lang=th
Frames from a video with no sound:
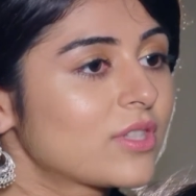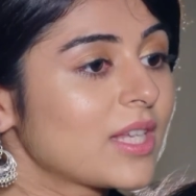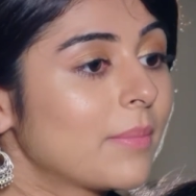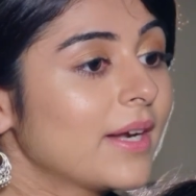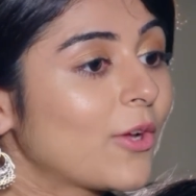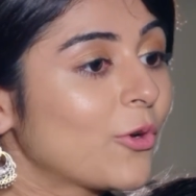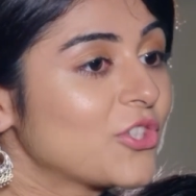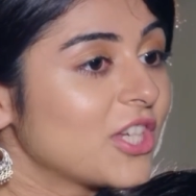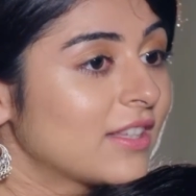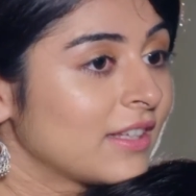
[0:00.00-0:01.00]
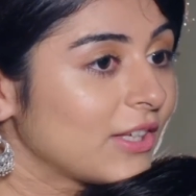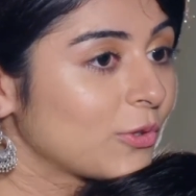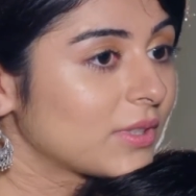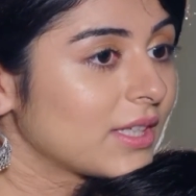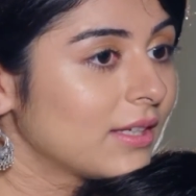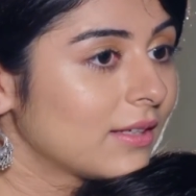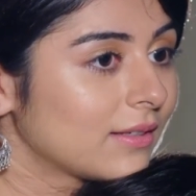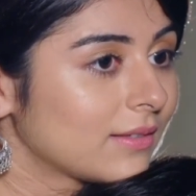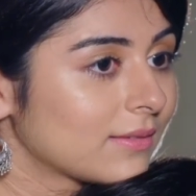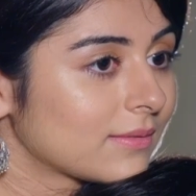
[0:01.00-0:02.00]
ยิ่งใหญ่ไปกว่าการเสียสละ
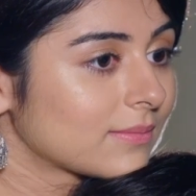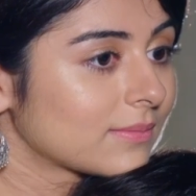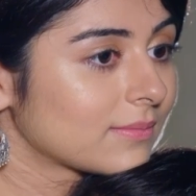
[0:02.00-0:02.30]
อีกแล้ว